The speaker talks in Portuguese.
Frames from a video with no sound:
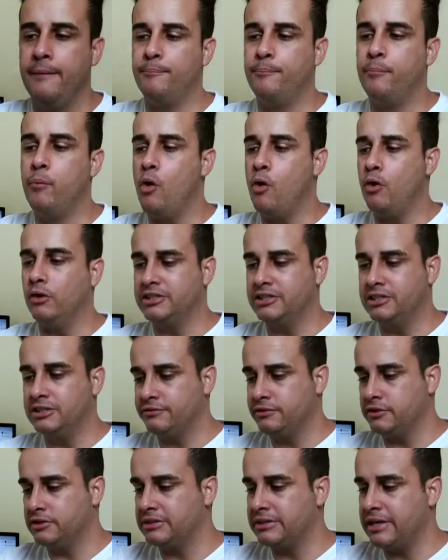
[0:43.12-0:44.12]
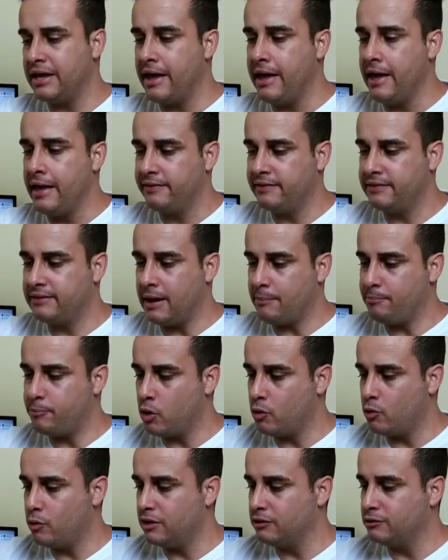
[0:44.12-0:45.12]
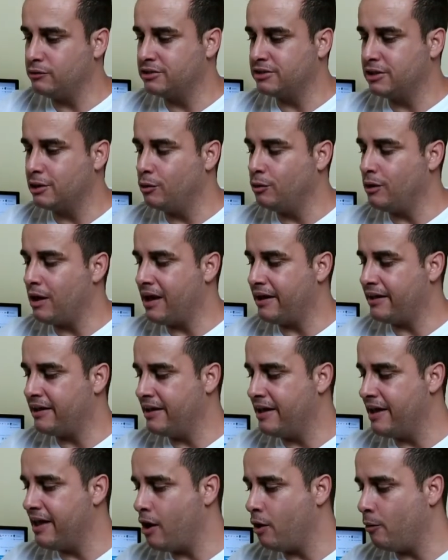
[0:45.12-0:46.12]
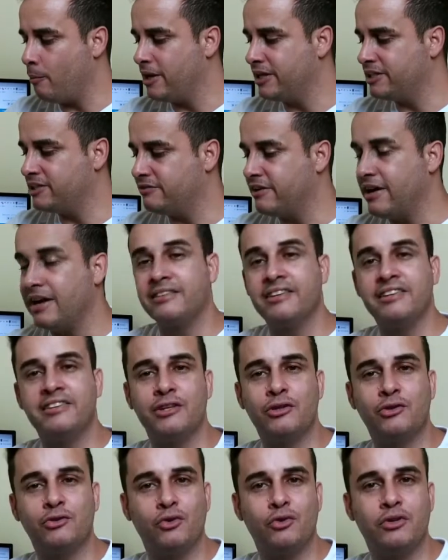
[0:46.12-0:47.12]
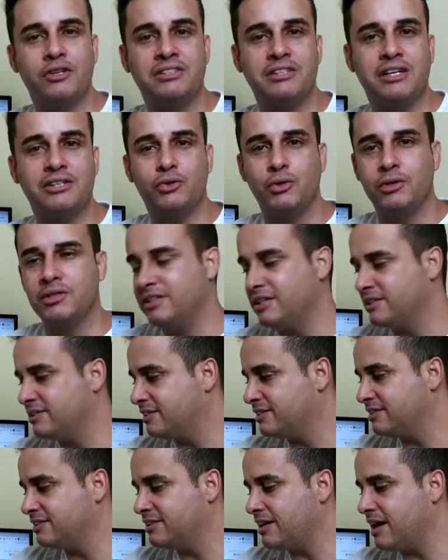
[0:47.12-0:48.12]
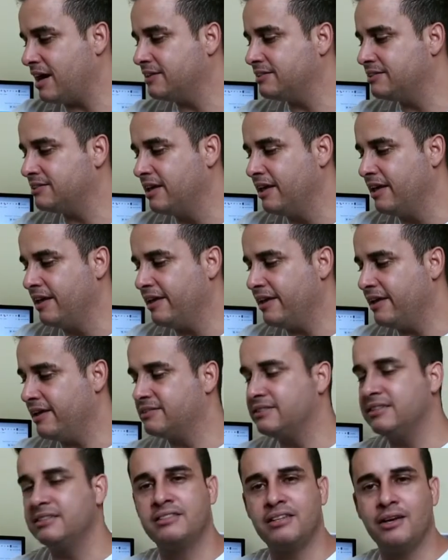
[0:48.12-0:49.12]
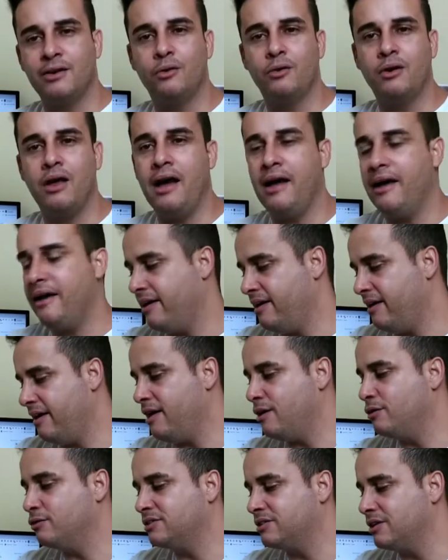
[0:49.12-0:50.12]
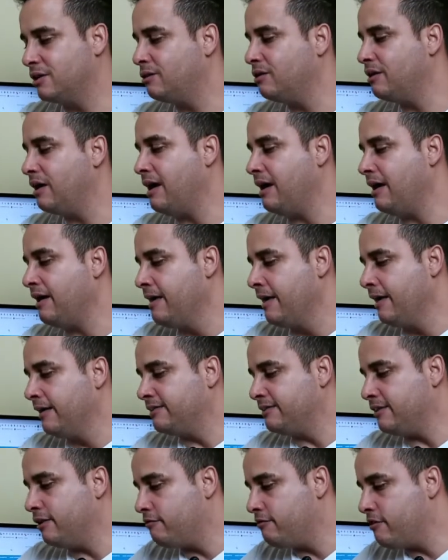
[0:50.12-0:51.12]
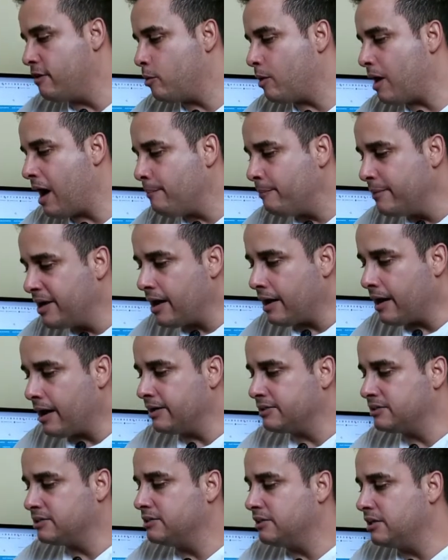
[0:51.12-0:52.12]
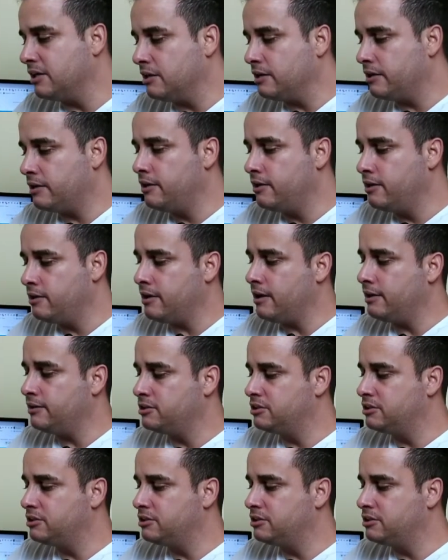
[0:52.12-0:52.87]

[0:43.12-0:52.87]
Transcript: Bom, se você está procurando um celular que realmente vai atender todas as suas necessidades, esse celular é o celular. Então vamos lá abrir a caixa dele aqui, né?